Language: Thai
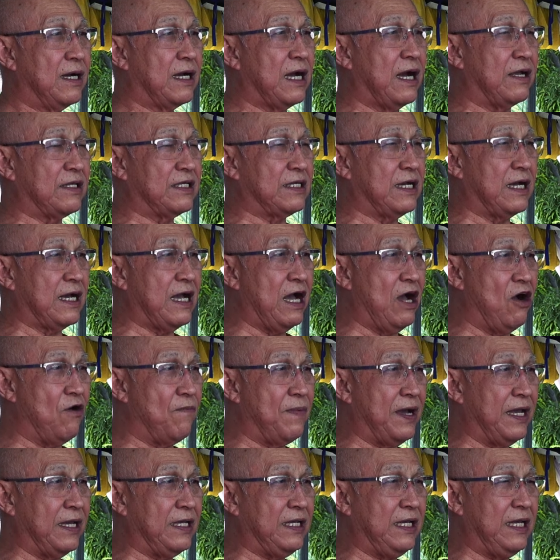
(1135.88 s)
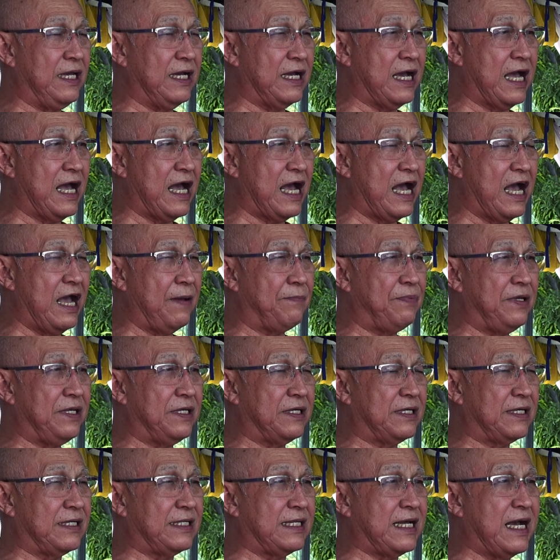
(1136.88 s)
ก็จะเข้าไปขี้คายพิ
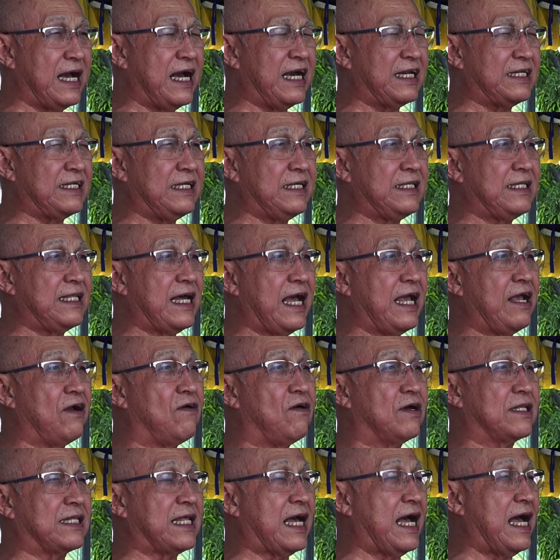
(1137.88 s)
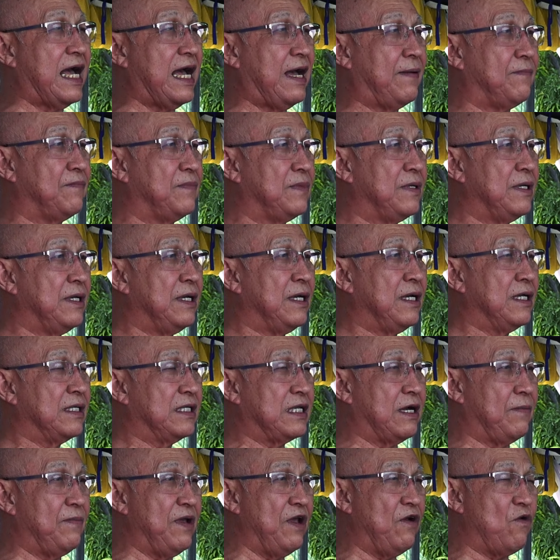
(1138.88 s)
จารณาสิ่งใดก็ตาม
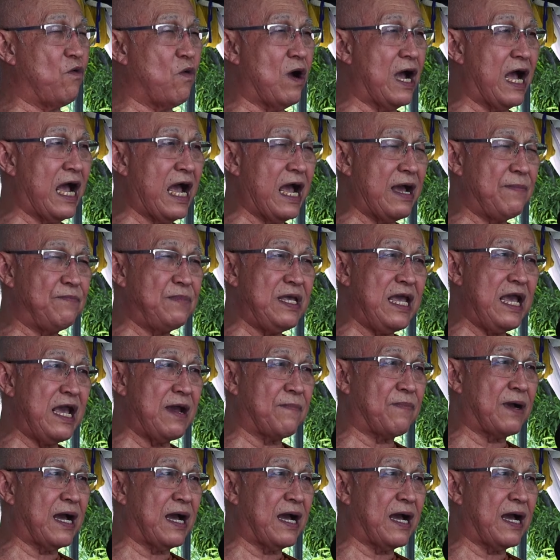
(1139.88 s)
จะมีความแยบ